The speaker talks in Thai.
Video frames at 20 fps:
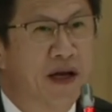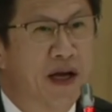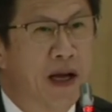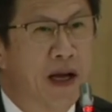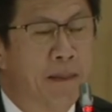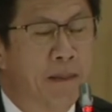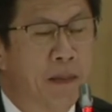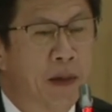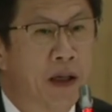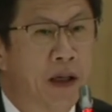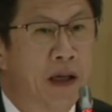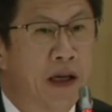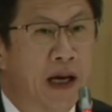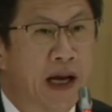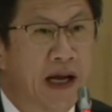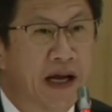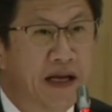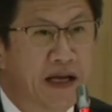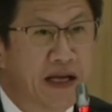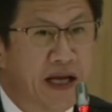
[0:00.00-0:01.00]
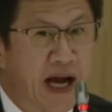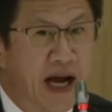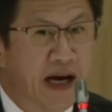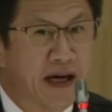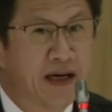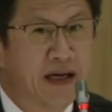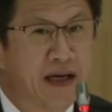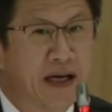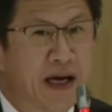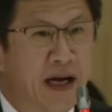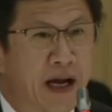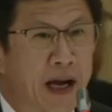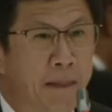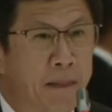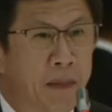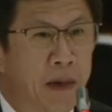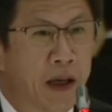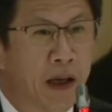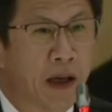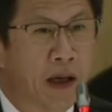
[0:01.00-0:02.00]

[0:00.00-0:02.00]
นะครับและอีกอย่างหนึ่งเนี่ยนะครับ